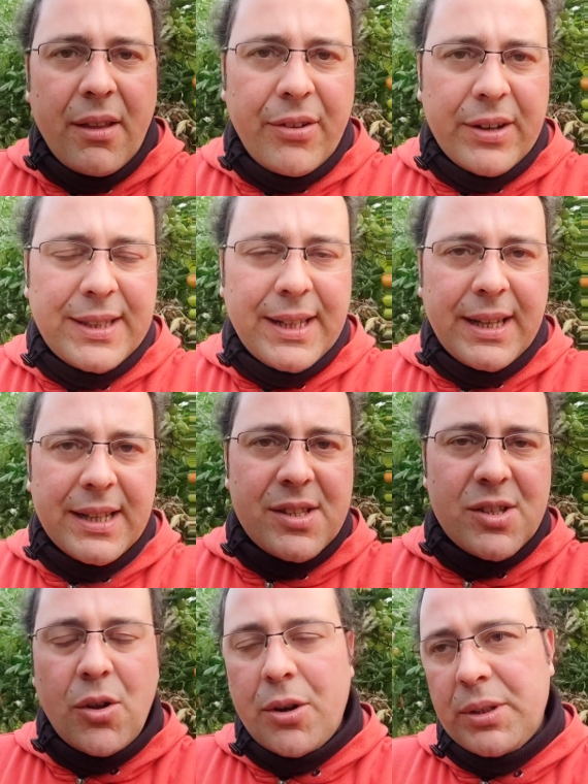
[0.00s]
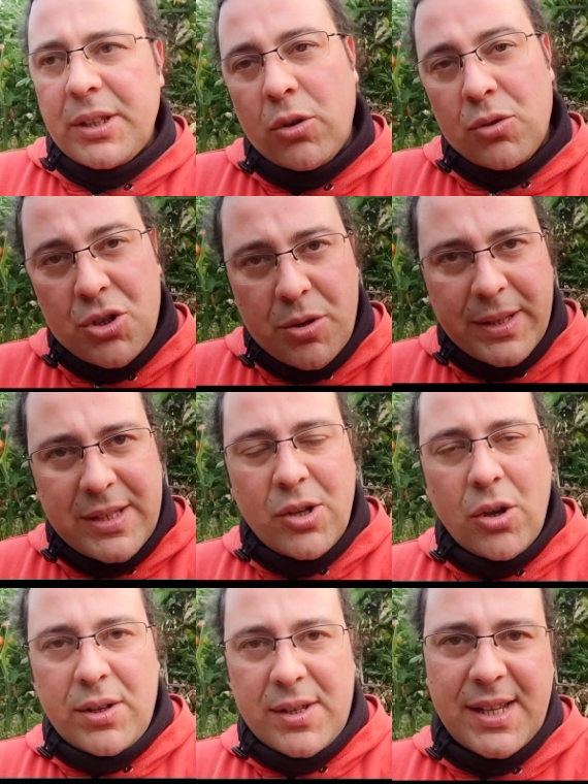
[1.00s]
fertilizazione, quindi
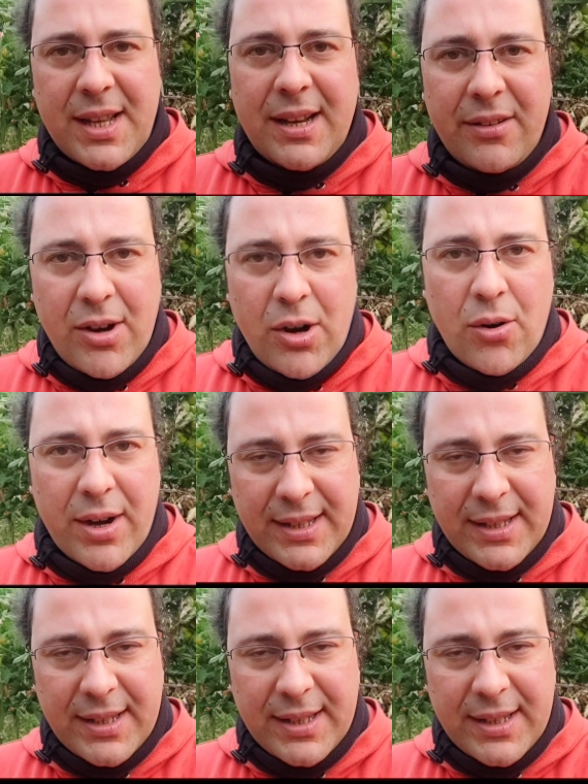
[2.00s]
concimazione sia a livello